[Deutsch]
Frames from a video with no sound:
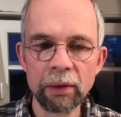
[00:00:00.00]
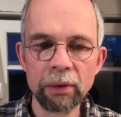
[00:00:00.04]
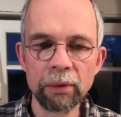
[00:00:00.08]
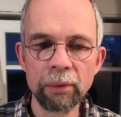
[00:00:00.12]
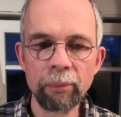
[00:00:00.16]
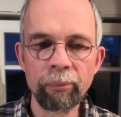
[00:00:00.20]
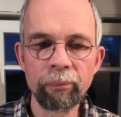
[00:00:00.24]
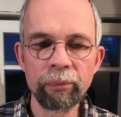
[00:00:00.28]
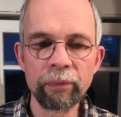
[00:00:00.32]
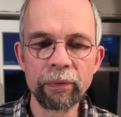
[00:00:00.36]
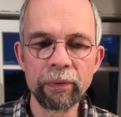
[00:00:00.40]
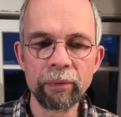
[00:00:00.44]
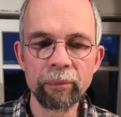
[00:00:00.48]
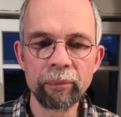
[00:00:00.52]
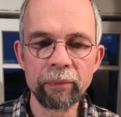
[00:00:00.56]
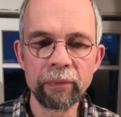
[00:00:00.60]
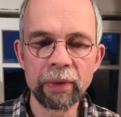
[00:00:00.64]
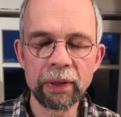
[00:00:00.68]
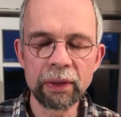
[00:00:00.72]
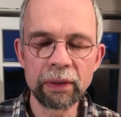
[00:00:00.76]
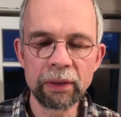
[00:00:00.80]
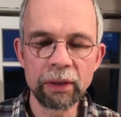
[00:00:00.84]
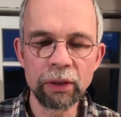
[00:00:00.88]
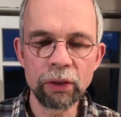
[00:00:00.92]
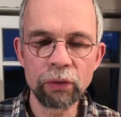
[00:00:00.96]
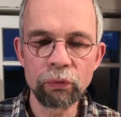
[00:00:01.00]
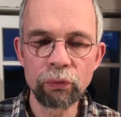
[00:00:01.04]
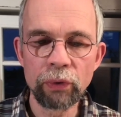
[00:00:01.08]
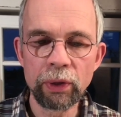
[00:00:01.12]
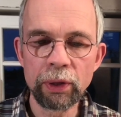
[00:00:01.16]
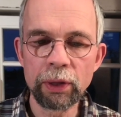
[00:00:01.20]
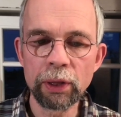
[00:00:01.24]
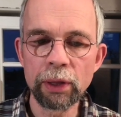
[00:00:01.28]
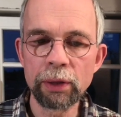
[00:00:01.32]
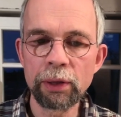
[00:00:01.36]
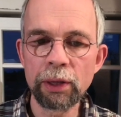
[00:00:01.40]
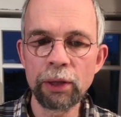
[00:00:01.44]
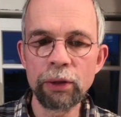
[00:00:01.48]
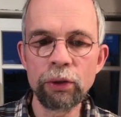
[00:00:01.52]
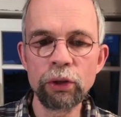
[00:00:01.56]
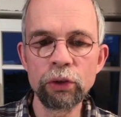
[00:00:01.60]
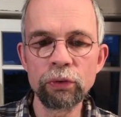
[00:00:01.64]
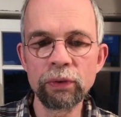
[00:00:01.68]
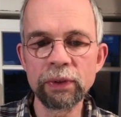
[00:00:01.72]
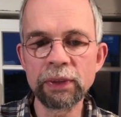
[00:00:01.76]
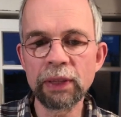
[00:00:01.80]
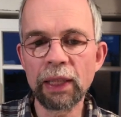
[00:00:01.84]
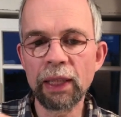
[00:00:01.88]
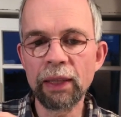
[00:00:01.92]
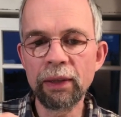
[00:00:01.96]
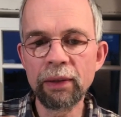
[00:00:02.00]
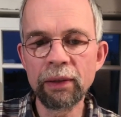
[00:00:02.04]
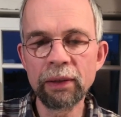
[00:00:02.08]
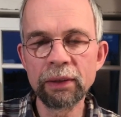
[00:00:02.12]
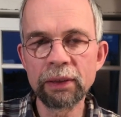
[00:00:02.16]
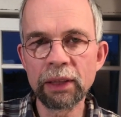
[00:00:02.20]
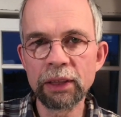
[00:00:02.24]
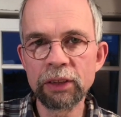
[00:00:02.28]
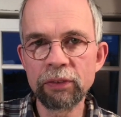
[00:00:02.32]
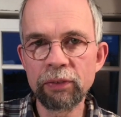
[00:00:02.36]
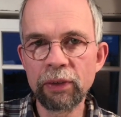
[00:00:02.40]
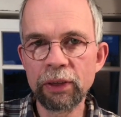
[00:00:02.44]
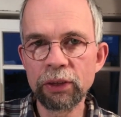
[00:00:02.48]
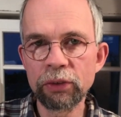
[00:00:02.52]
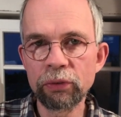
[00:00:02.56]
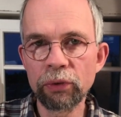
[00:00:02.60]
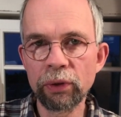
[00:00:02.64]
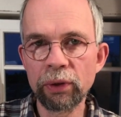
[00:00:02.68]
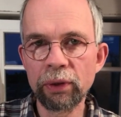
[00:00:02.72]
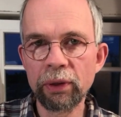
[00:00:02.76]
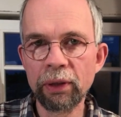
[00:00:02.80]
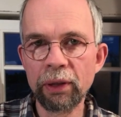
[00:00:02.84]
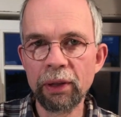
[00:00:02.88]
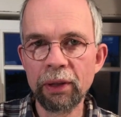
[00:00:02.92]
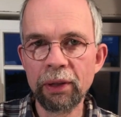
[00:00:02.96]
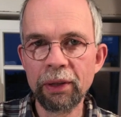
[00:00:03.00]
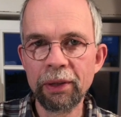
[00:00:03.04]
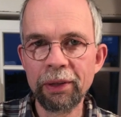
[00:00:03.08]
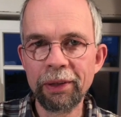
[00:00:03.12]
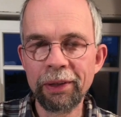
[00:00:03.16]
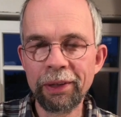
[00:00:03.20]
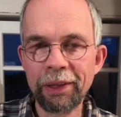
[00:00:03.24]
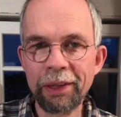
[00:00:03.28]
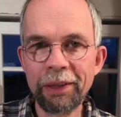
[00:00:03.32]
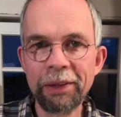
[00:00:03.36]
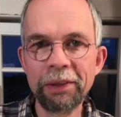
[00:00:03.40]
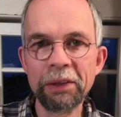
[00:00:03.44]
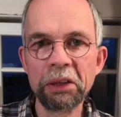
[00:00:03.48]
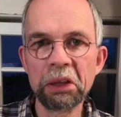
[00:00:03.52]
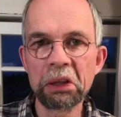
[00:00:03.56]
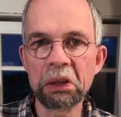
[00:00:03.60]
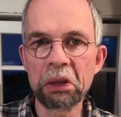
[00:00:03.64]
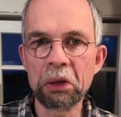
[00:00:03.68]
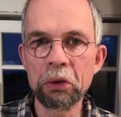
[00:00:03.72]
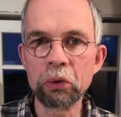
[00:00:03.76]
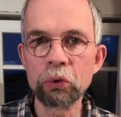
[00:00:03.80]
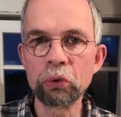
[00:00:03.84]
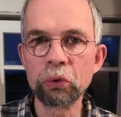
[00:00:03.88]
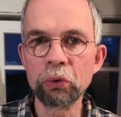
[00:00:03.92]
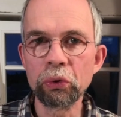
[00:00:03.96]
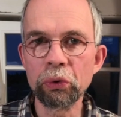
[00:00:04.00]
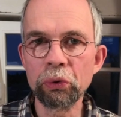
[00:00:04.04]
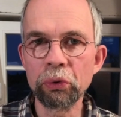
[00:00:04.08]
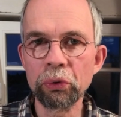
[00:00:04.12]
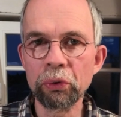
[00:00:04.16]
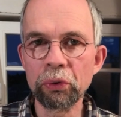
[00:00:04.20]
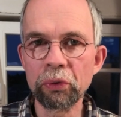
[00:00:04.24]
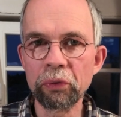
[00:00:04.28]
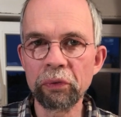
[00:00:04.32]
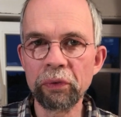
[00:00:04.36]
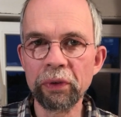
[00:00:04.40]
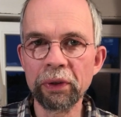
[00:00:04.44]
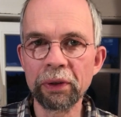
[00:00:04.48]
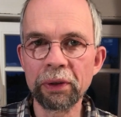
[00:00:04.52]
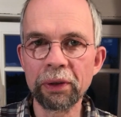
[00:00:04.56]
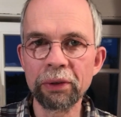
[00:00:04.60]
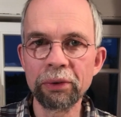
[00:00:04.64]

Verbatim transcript: Das ist filtertechnisch was anderes, als wenn es von innen nach außen gedrückt wird.